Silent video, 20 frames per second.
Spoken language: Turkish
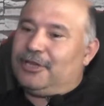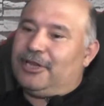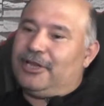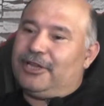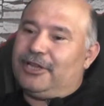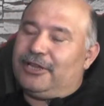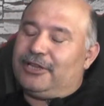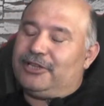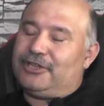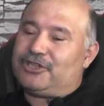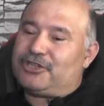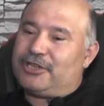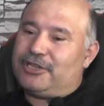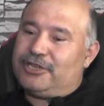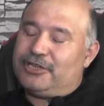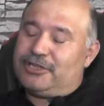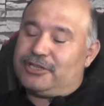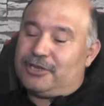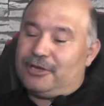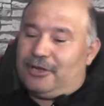E,
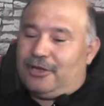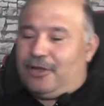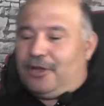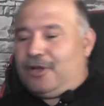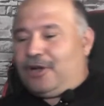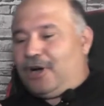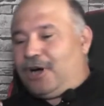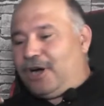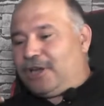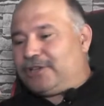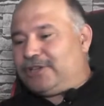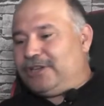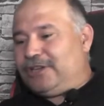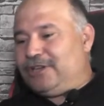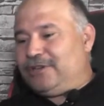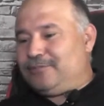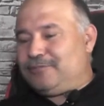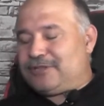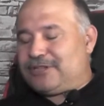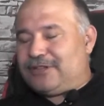işleyiş
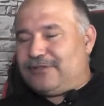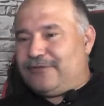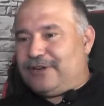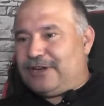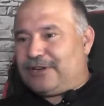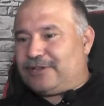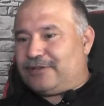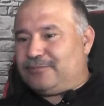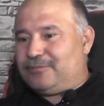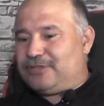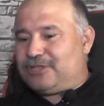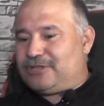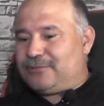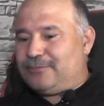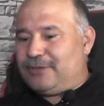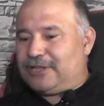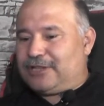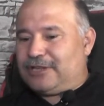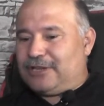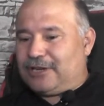atölyemizde verdiğimiz
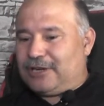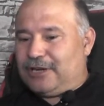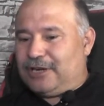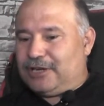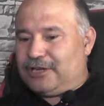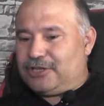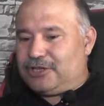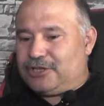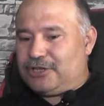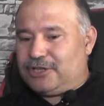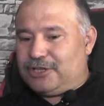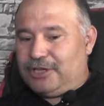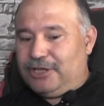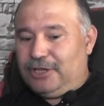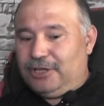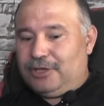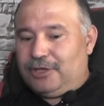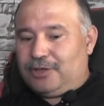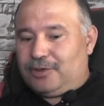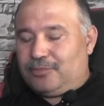hizmetler haricinde
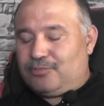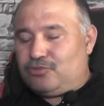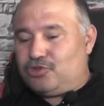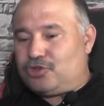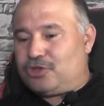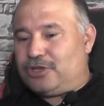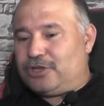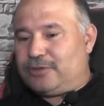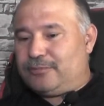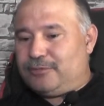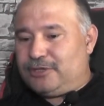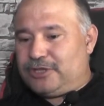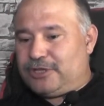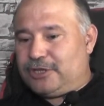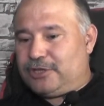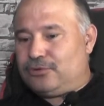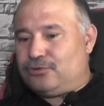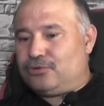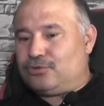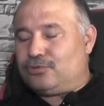Müşterimiz
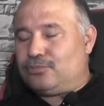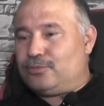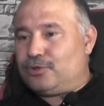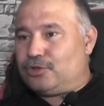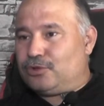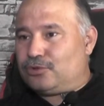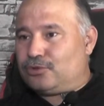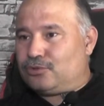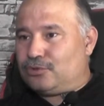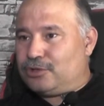724